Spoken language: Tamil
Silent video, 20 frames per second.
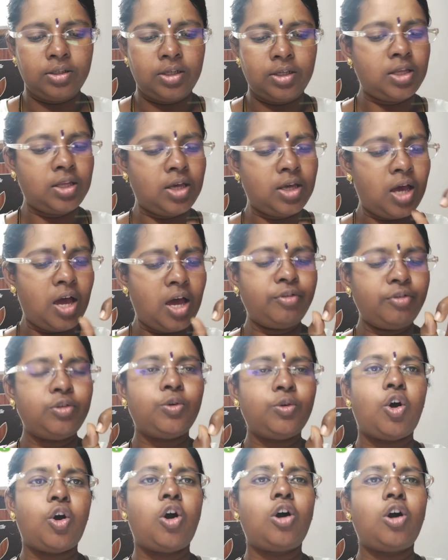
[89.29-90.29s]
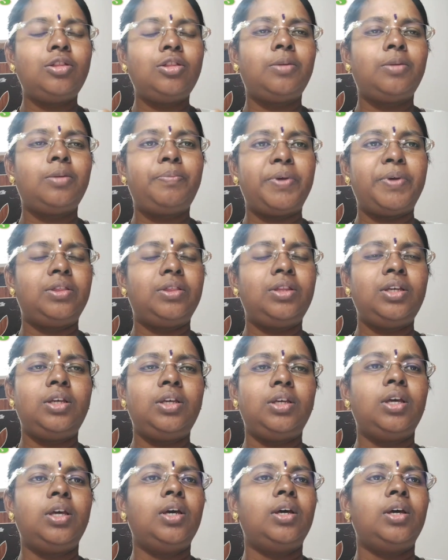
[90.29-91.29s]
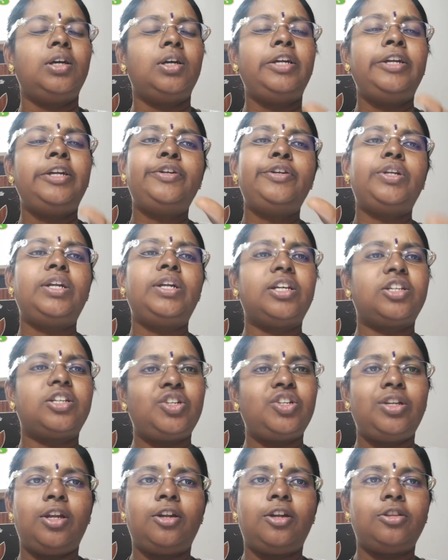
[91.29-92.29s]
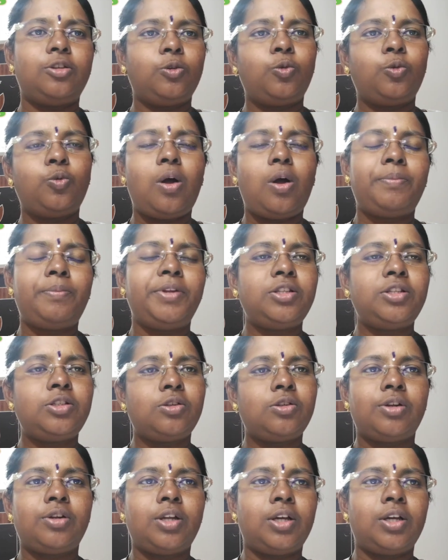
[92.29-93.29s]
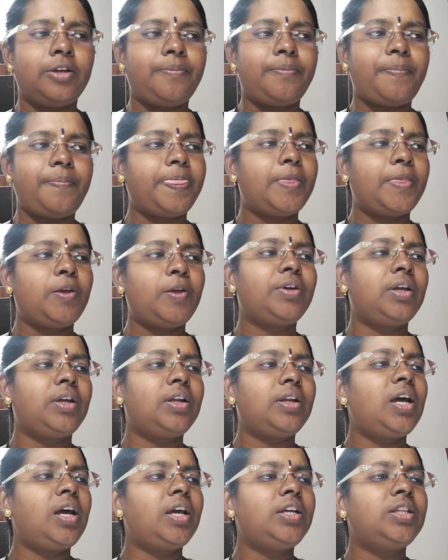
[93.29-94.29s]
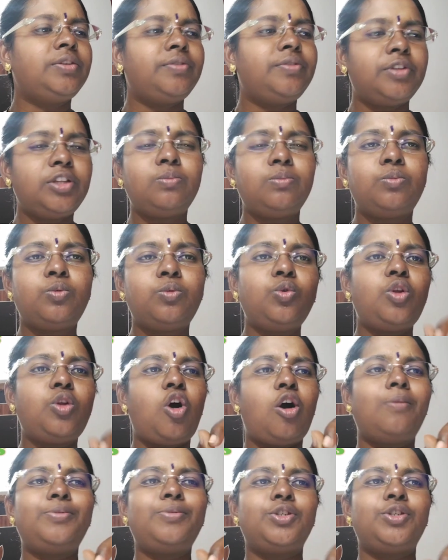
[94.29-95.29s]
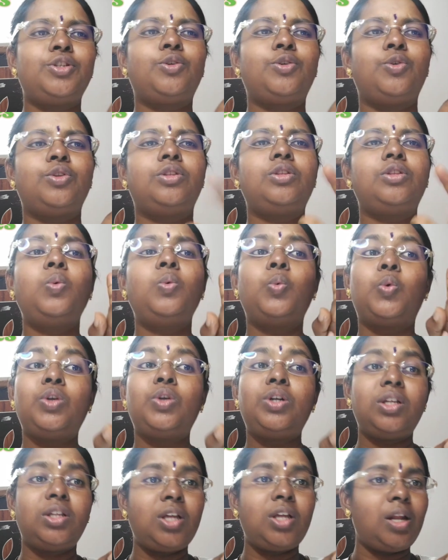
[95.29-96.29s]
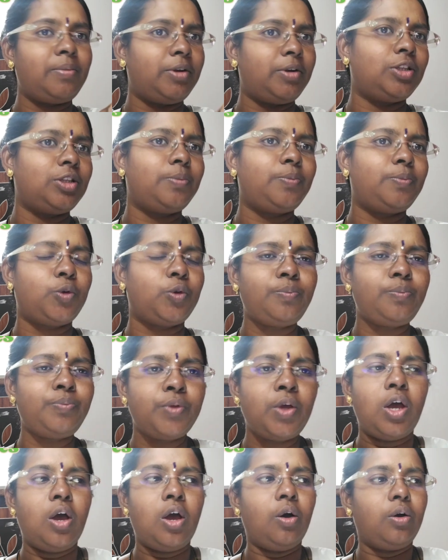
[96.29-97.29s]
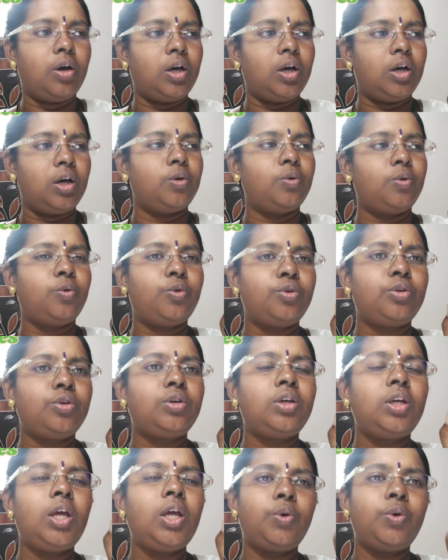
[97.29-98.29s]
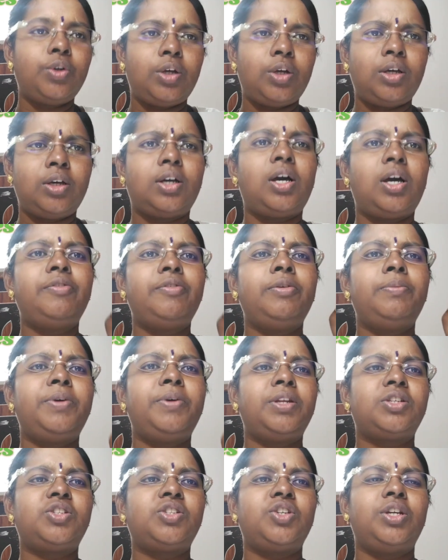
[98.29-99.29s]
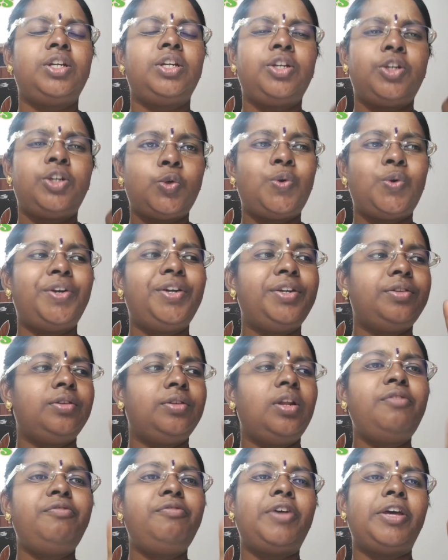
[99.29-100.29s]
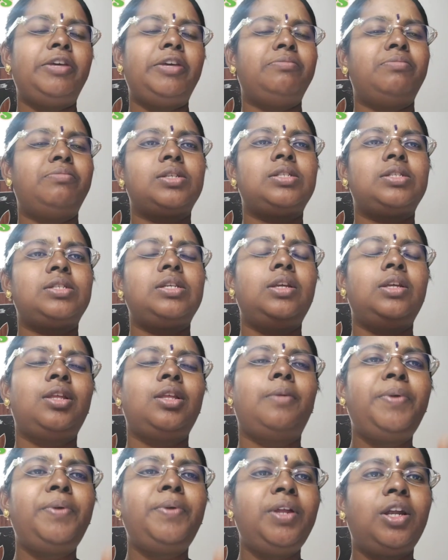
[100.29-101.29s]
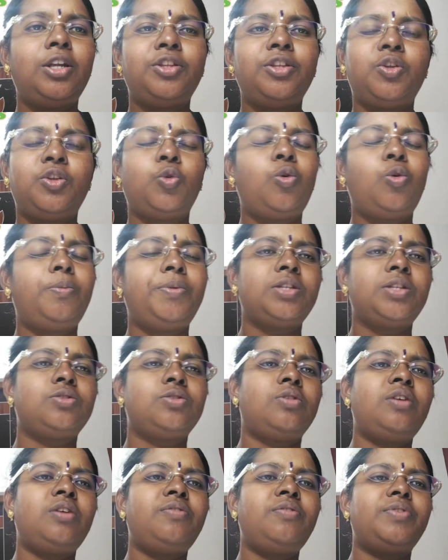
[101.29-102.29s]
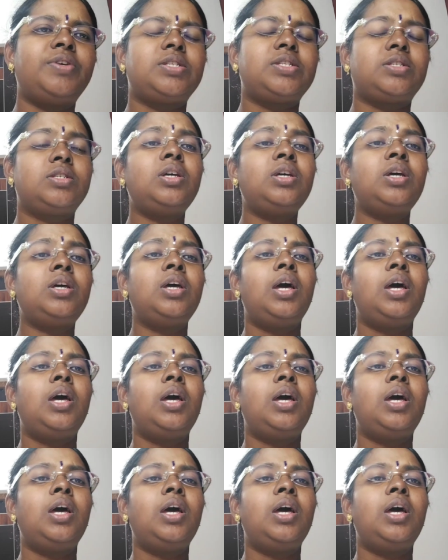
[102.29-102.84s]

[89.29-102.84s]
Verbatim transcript: ஏதாவது ஒரு ஆத்தர் பற்றி இன்ட்ரடக்ஷன் எழுதணும் அப்படின்னு சொல்கிறாங்க ஓகேங்களா இது வந்து மூணு ஆப்ஷன் கொடுத்து ஒன்று தான் நம்ம எழுத போகிறோம் ஒரே ஒரு கவி பரீட்சை இன்ட்ரோ எழுதுனா ஃபைவ் மார்க்ஸ் இது எப்படி எழுதணும் அப்படின்னு சொன்னால் ஃபஸ்ட்டு